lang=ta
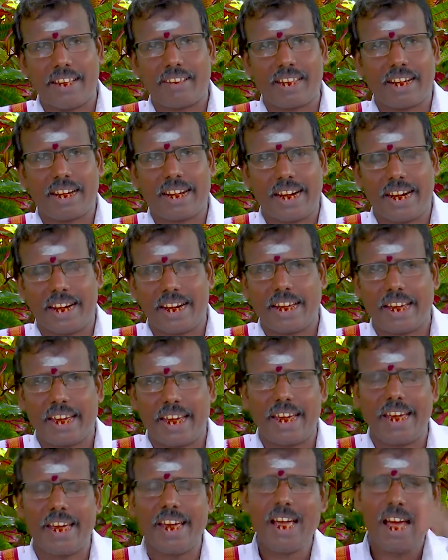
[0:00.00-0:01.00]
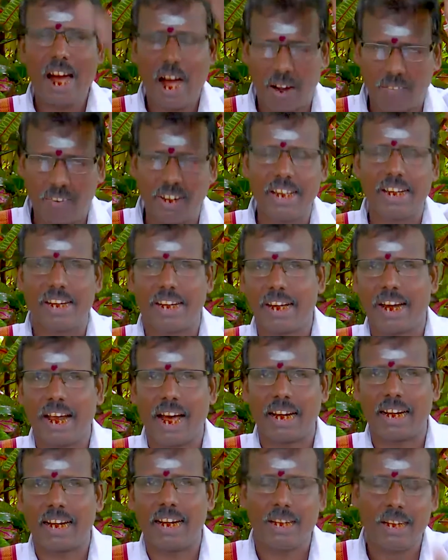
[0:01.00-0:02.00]
இந்த கண்ணகி அவளுக்கு
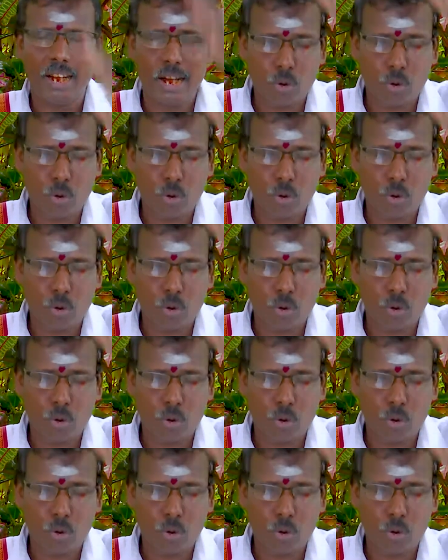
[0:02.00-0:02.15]
நாங்கள்